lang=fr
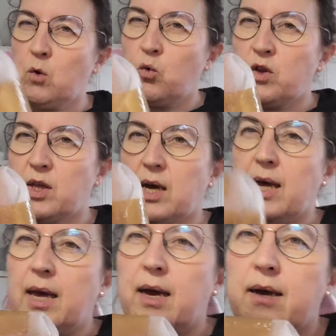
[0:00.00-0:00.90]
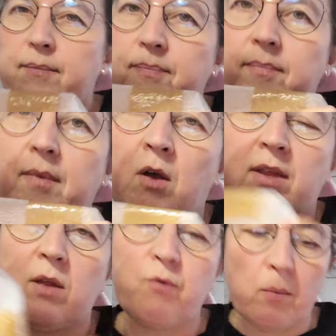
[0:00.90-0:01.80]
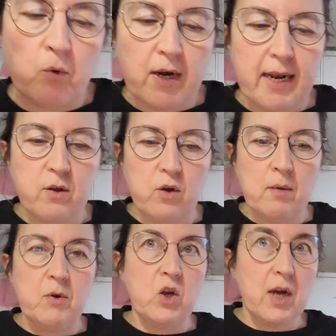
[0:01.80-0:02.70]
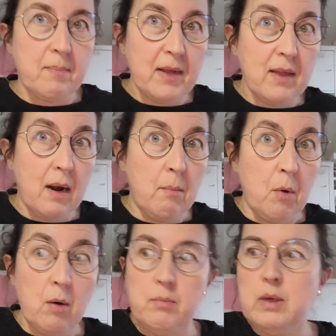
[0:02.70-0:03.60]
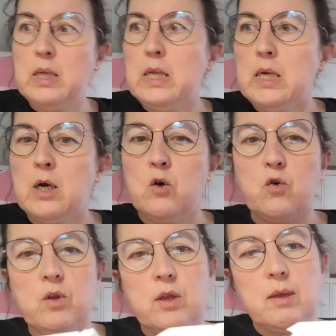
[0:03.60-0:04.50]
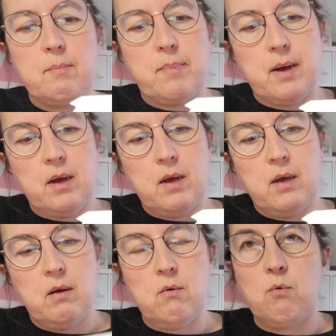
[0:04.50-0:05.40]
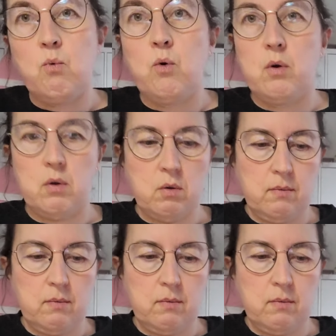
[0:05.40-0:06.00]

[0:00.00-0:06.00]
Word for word: on dirait... Alors, une forme de classeur, mais qui a peut-être album. Je ne sais pas. Ouh là là.